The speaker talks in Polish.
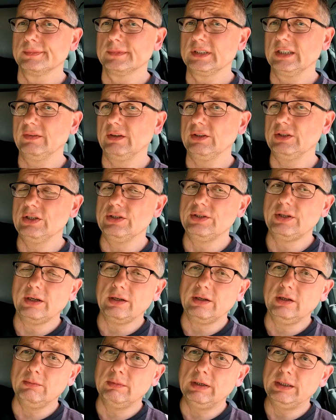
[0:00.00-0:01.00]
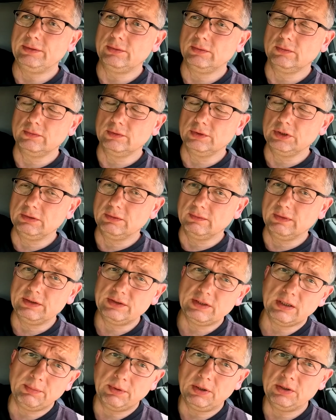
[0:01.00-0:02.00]
Czy 20 km, no nie,
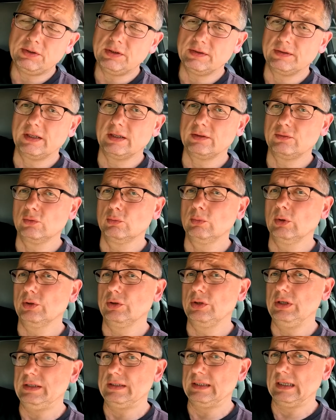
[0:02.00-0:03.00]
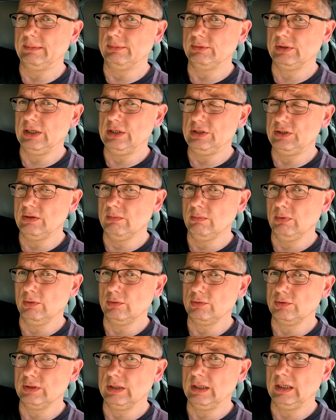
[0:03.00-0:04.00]
25 jest ta Subotica, przejście
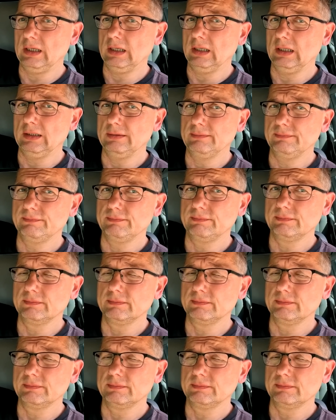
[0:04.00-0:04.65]
boczne, ale...